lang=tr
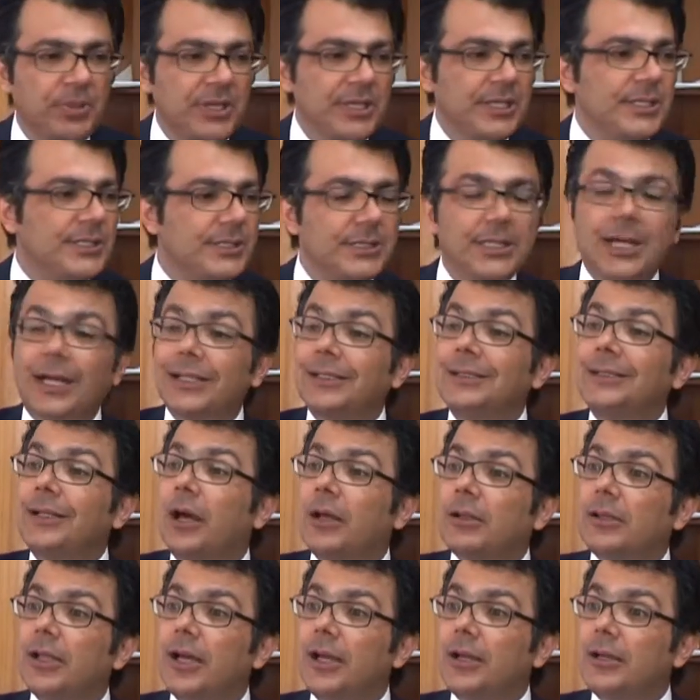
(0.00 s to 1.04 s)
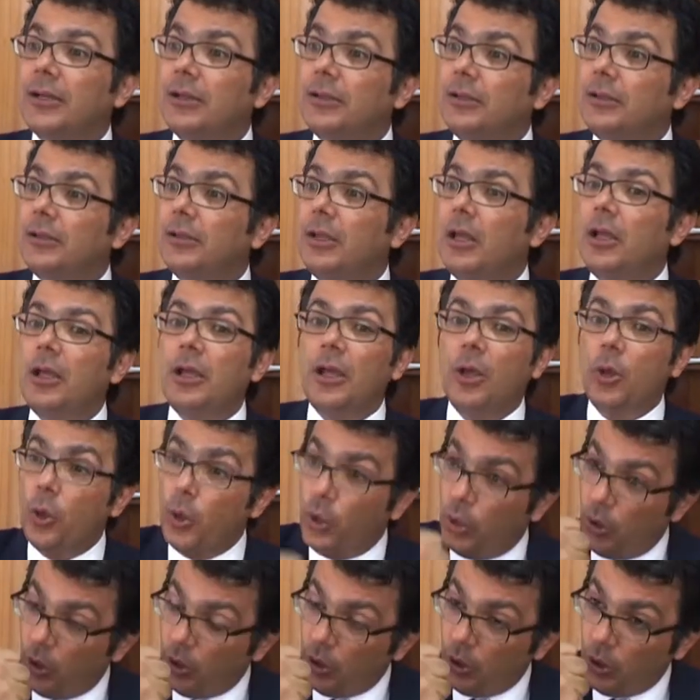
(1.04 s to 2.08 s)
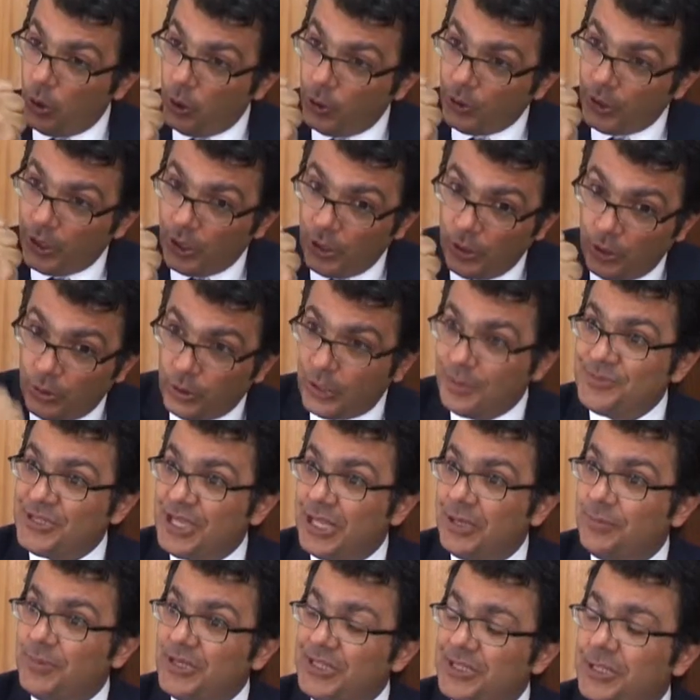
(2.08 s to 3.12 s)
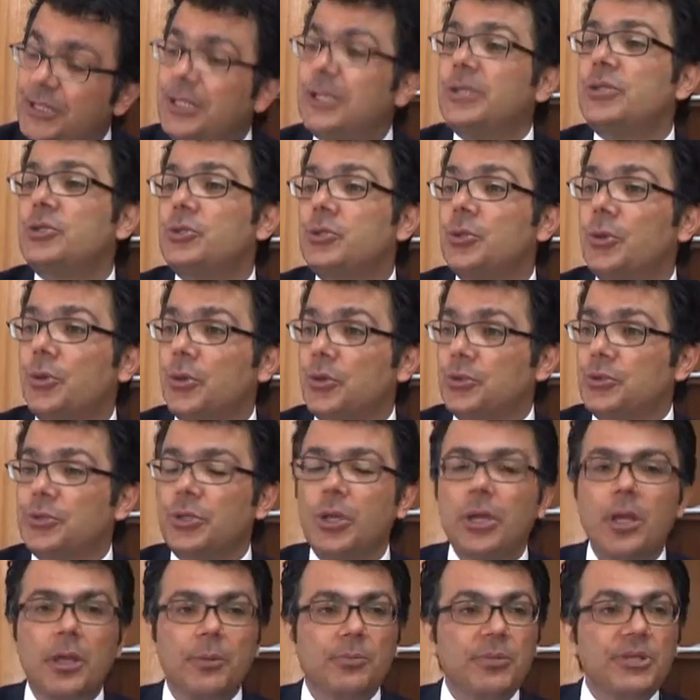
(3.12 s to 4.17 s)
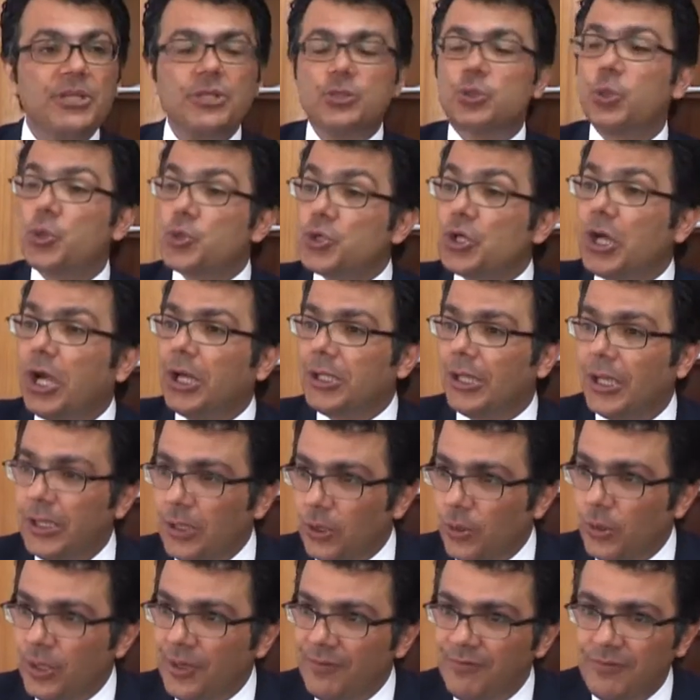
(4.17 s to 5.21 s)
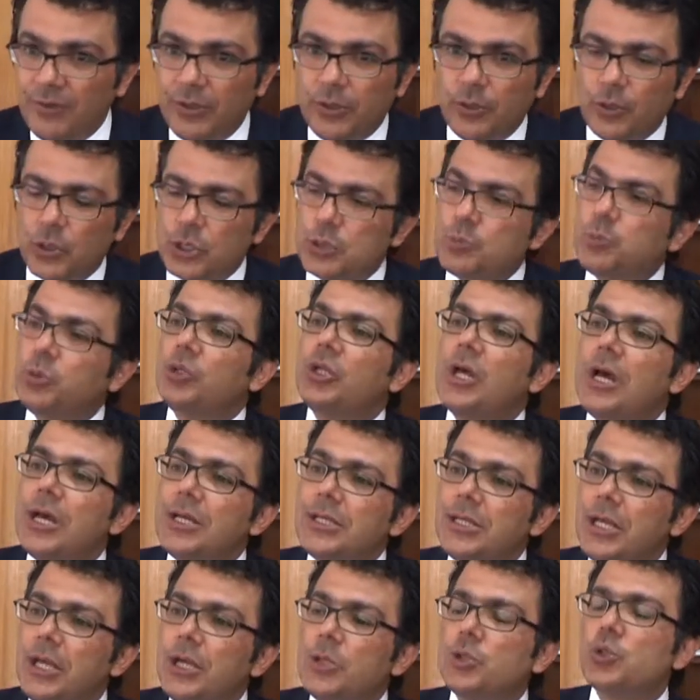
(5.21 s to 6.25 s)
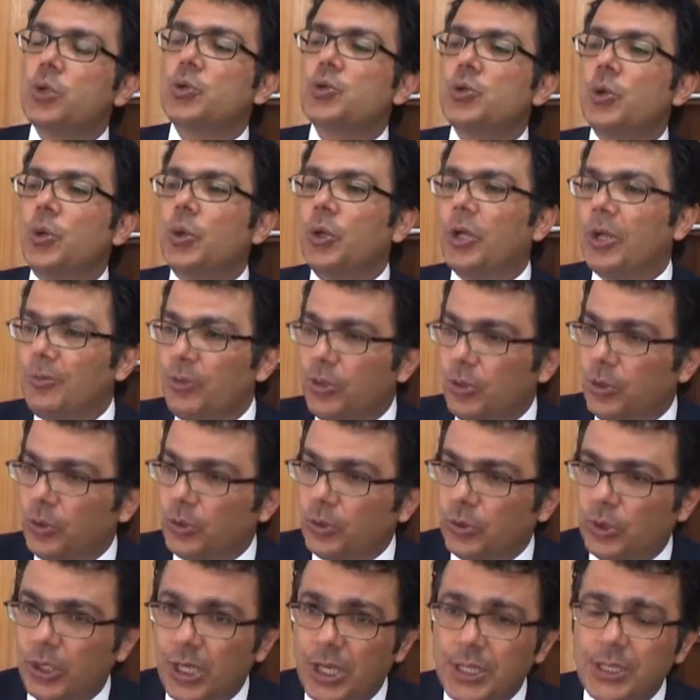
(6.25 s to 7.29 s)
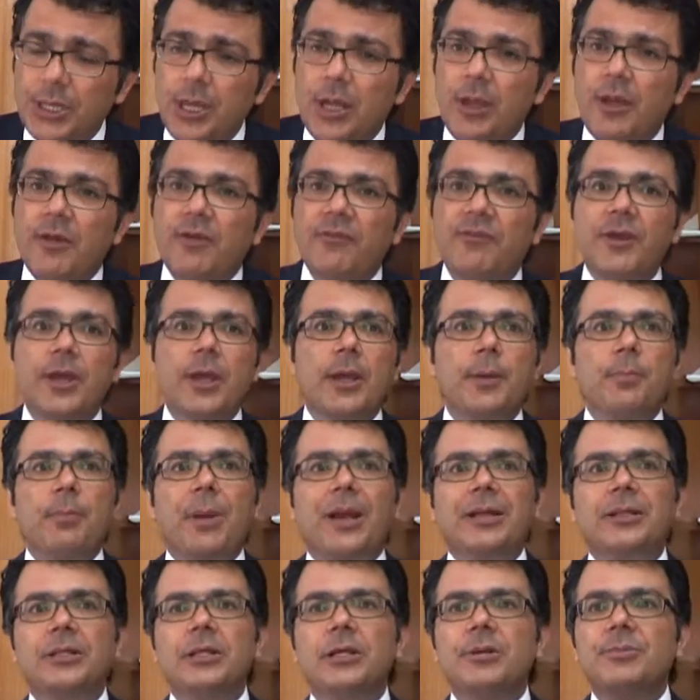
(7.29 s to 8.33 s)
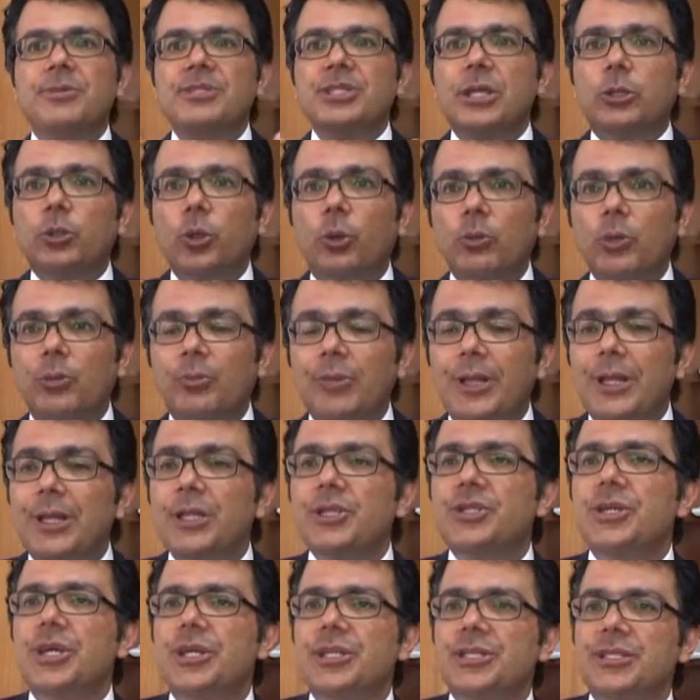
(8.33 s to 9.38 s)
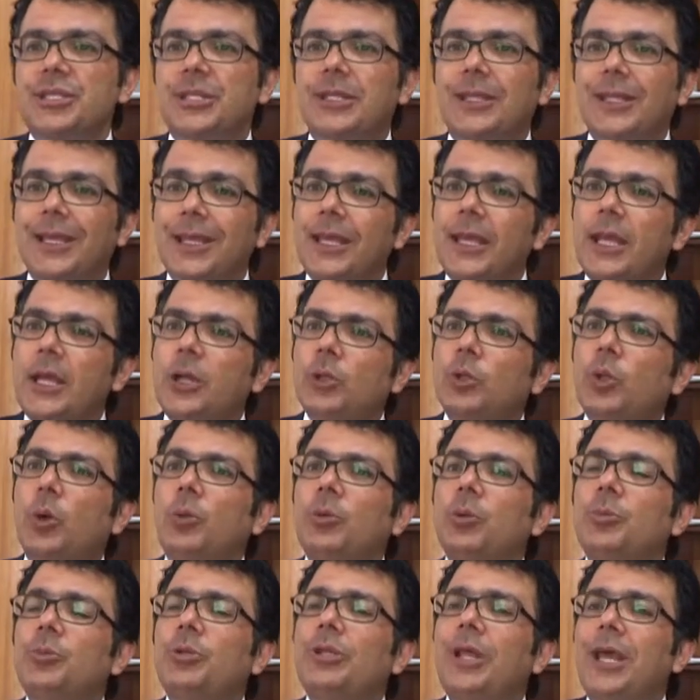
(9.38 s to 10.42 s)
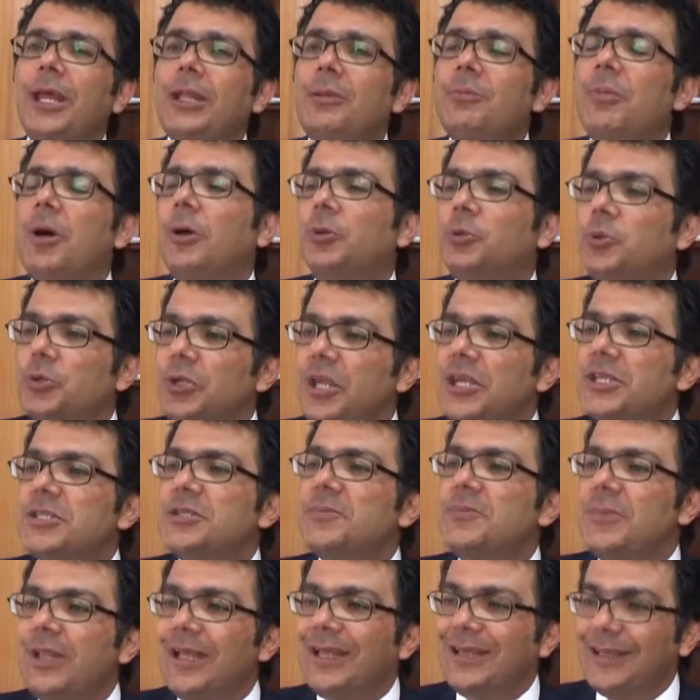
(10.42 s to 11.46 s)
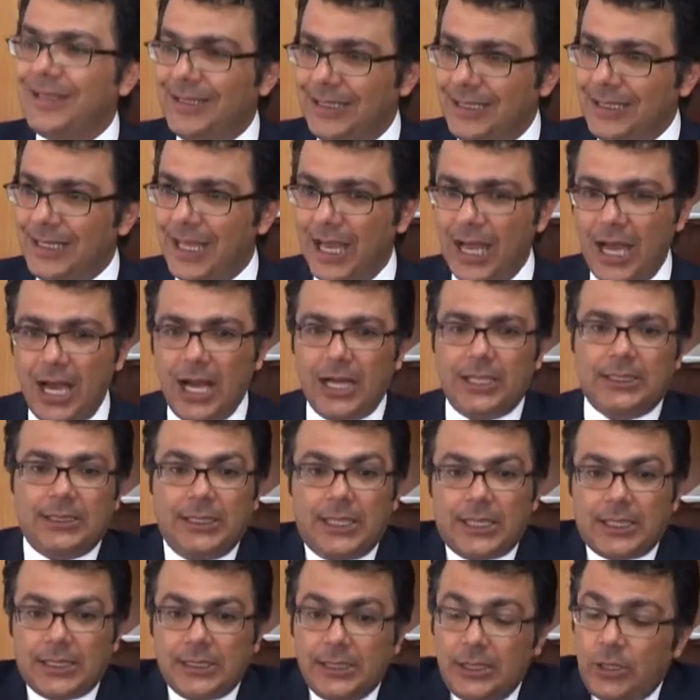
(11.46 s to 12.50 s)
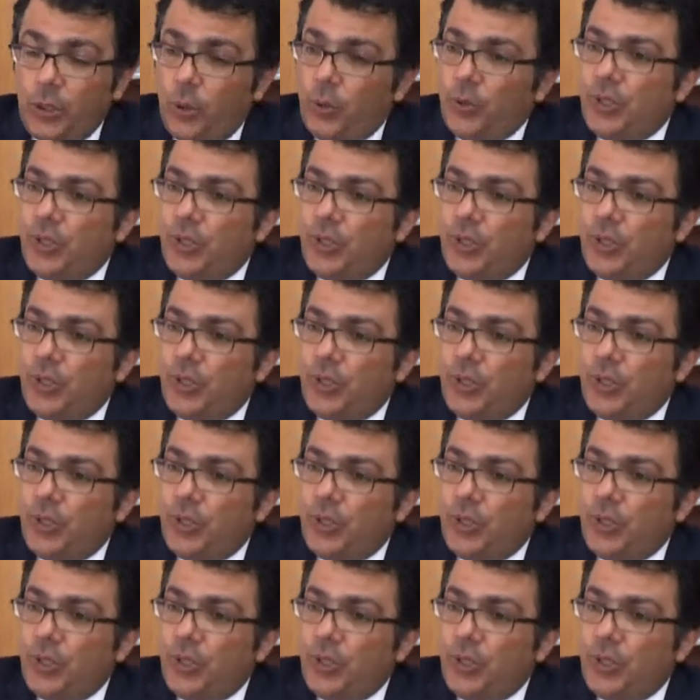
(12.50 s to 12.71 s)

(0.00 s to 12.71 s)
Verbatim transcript: Biz kadın haklarının önemsenmesini istiyoruz. Biz çocuk haklarına önem veriyoruz. Bunlar çok çok önemli konular ve baktığımızda toplumlar içerisinde toplumun en mağdur kesimlerinin haklarının